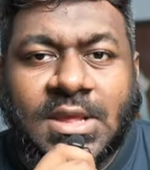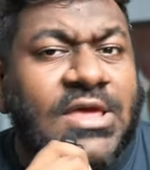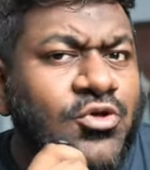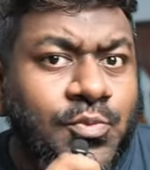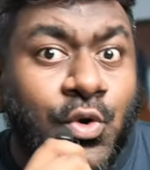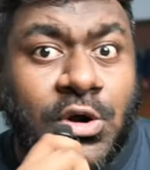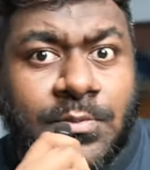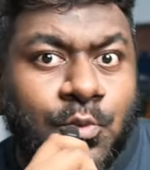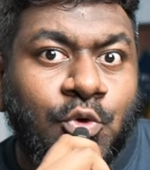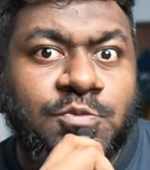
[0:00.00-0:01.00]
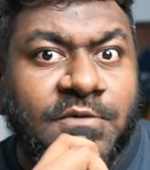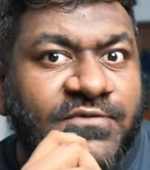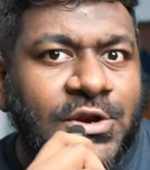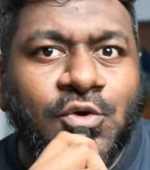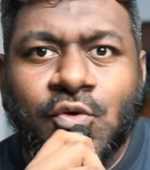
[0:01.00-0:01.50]
এইসব ধরনের পোস্ট বা
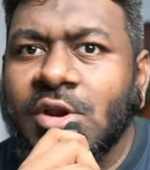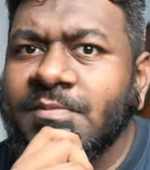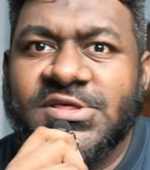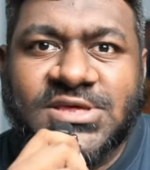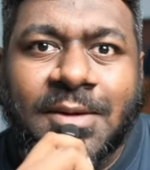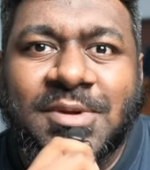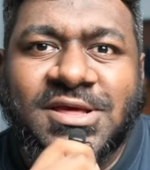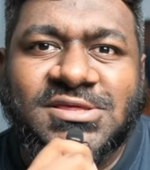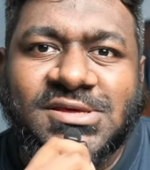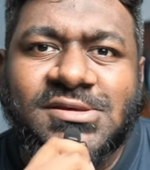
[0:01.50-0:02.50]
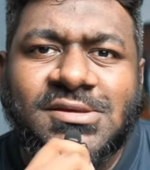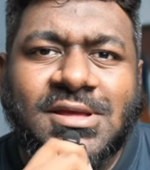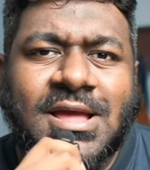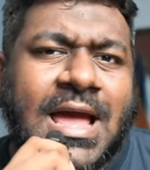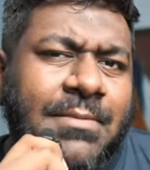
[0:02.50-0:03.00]
ভিডিও যখন আপনার সামনে আসে
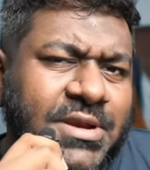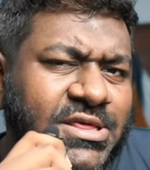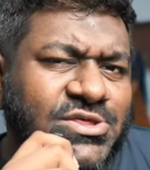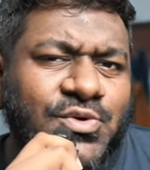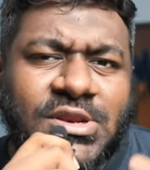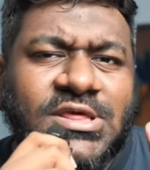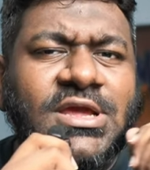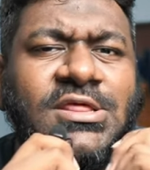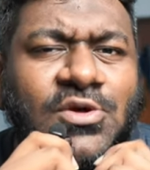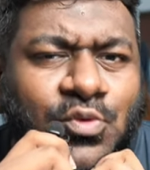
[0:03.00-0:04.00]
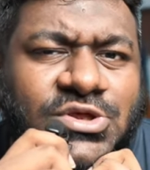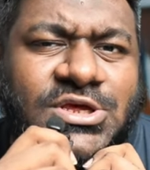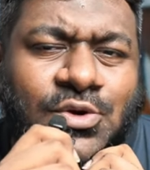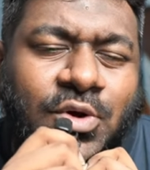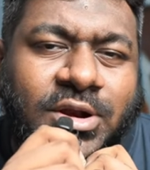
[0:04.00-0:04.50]
আপনি নিশ্চয়ই নিজেকে নিজে
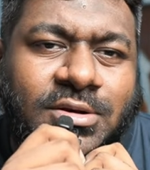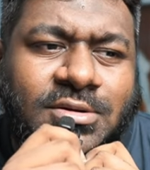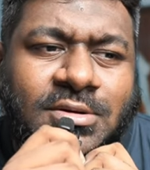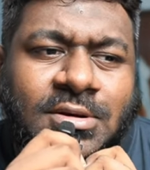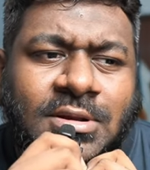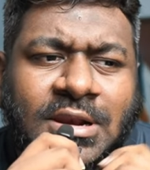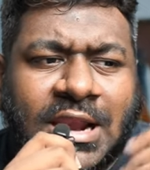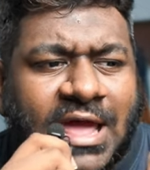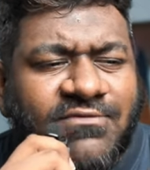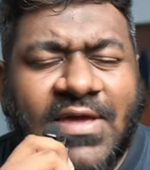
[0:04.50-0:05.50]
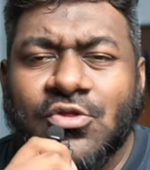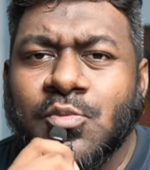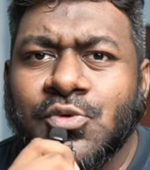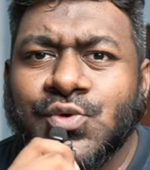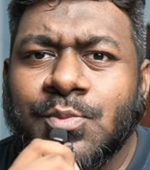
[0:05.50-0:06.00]
কোয়েশ্চেন করেন লাইফে এত
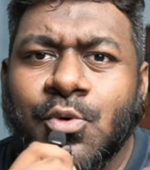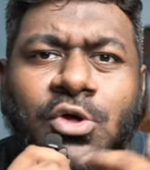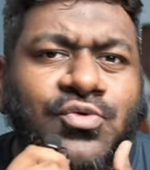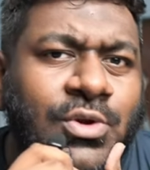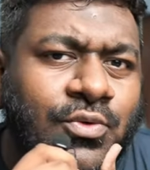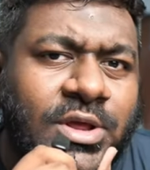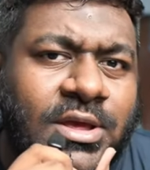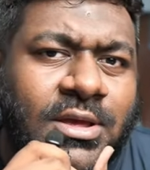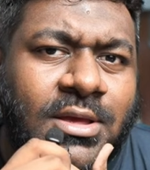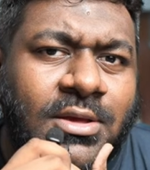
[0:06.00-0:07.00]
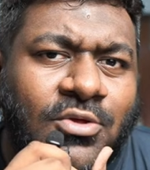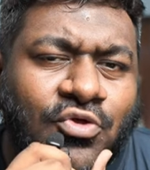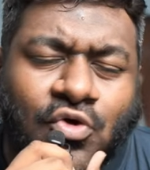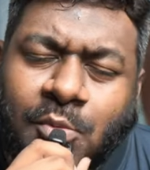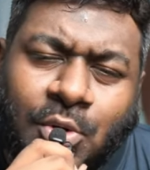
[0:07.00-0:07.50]
বছর পড়াশোনা করে
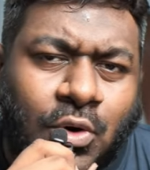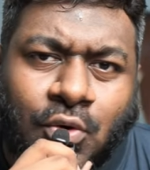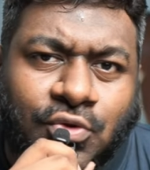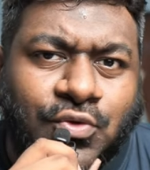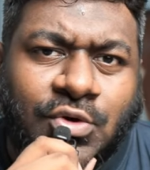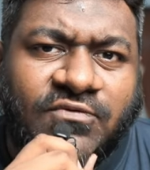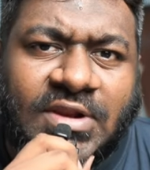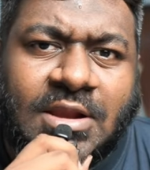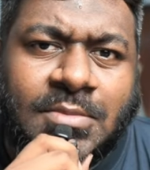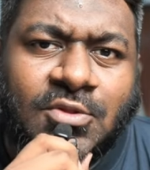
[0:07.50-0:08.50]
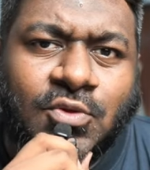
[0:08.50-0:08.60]
সময়গুলো নষ্ট করে ফেললাম না